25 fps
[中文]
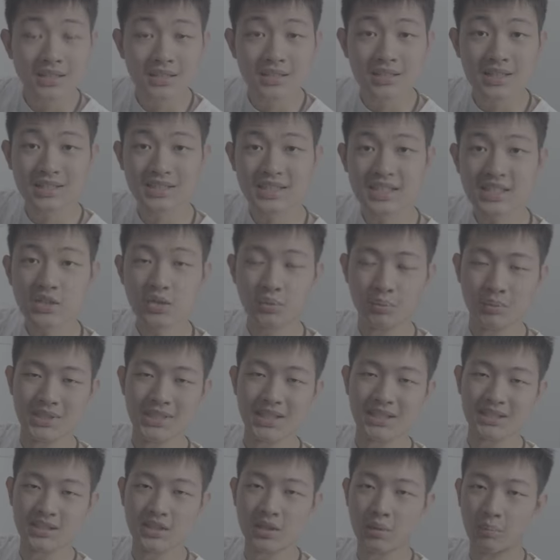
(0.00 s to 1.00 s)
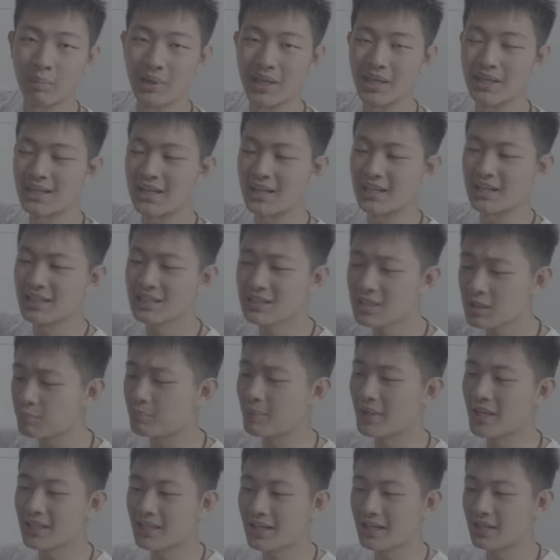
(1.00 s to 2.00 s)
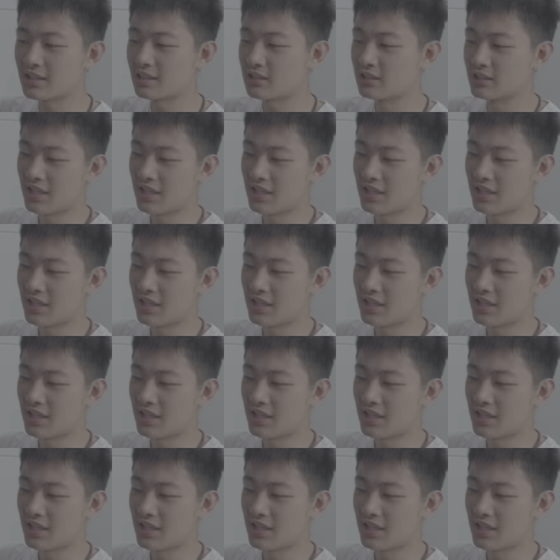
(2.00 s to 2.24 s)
那接着我们讲这个背带，那这个背带呢，